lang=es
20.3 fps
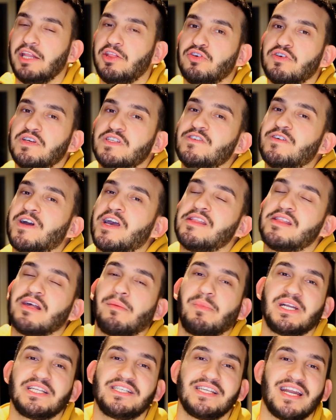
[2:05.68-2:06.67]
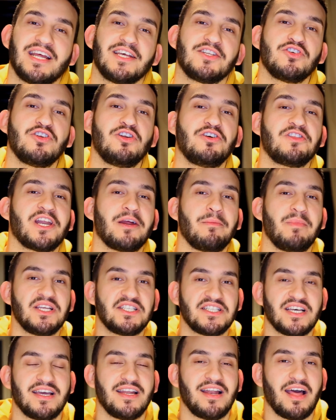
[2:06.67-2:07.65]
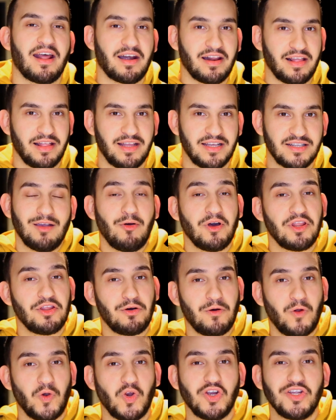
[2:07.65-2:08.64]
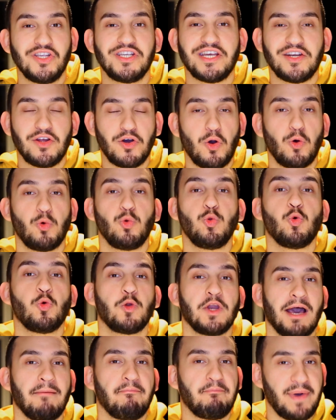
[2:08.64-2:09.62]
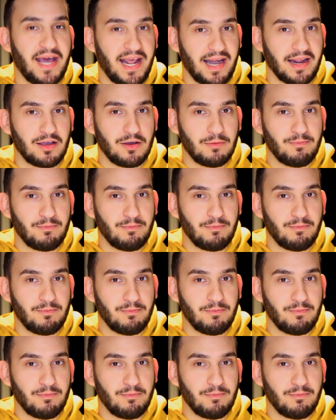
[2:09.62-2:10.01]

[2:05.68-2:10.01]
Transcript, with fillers: Esto hizo que desapareciera solo tres meses de las redes y cuando volvió llenó un Luna Park.